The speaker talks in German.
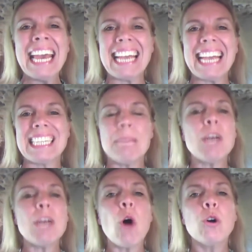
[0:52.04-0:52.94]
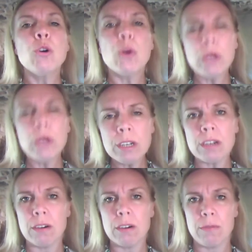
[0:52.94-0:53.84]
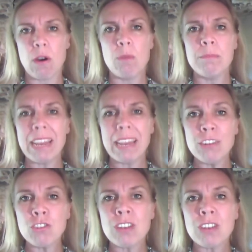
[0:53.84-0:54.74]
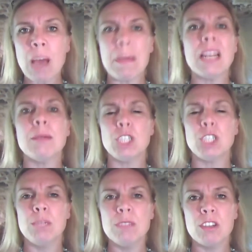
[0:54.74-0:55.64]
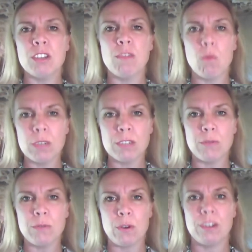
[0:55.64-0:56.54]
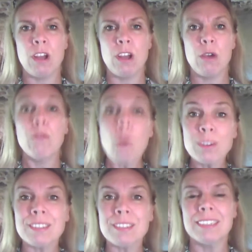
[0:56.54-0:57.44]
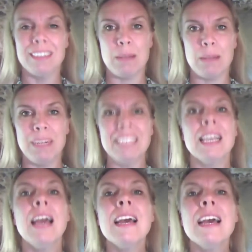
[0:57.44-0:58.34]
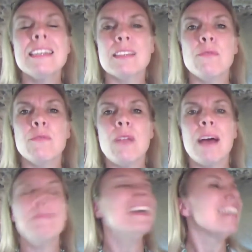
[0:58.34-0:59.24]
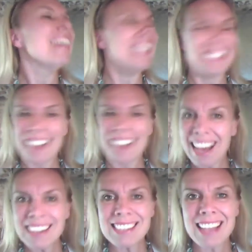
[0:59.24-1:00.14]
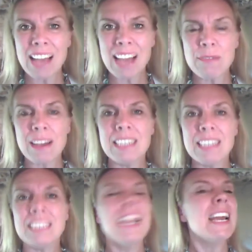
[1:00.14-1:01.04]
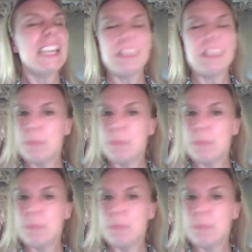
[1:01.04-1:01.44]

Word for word: es gibt auch Gründe, warum Menschen ab einer bestimmten Quote von Frust nämlich das Gefühl haben, ich kann es einfach nicht, ich